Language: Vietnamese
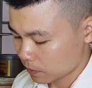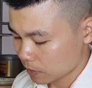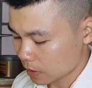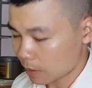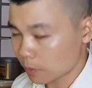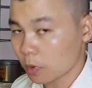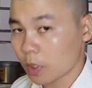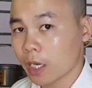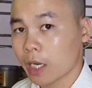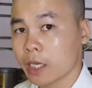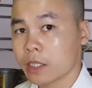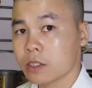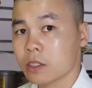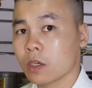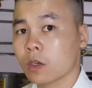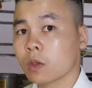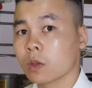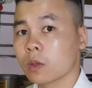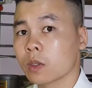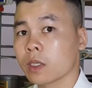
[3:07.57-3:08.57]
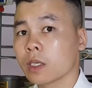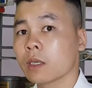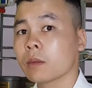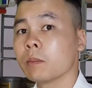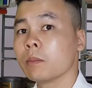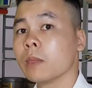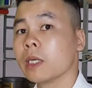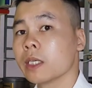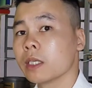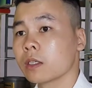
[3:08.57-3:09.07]
làm thoại hai chiều nghĩa là
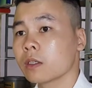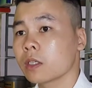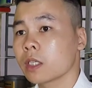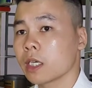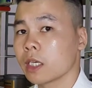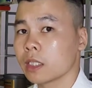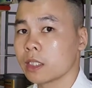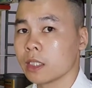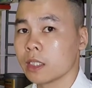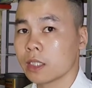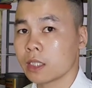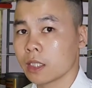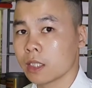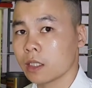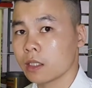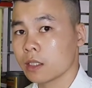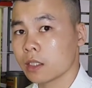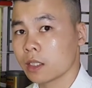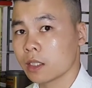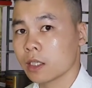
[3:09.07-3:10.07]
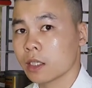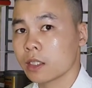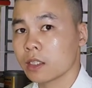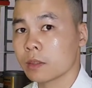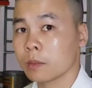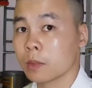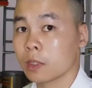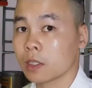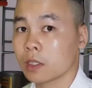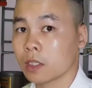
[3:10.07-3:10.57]
mình có thể nhìn thấy người kia
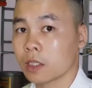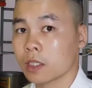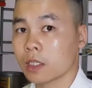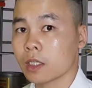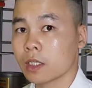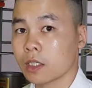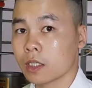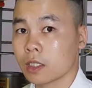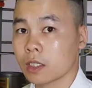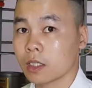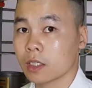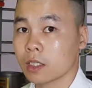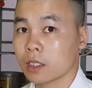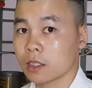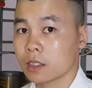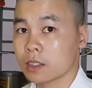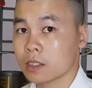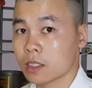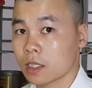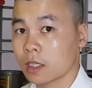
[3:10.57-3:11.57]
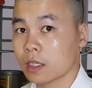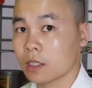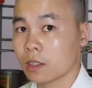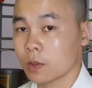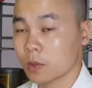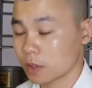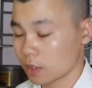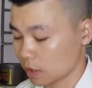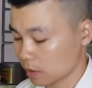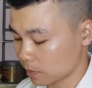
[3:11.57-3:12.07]
nhưng mà người kia thì chắc
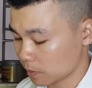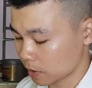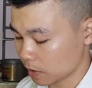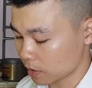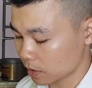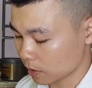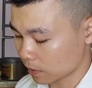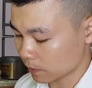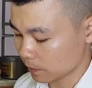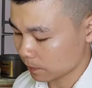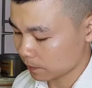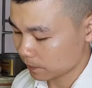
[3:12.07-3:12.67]
không nhìn thấy mình được